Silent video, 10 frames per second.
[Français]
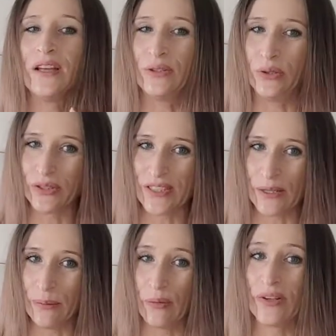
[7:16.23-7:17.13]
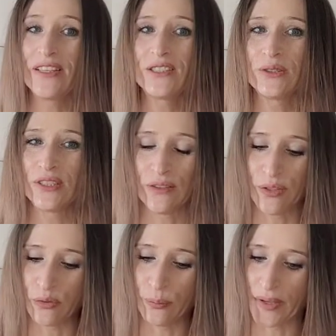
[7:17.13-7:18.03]
Deuxièmement, qu'est-ce que ça
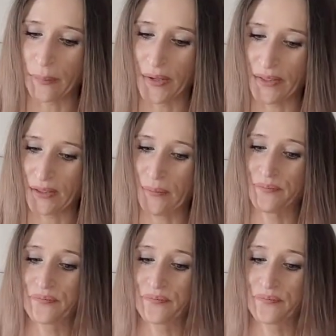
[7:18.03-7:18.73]
va vous permettre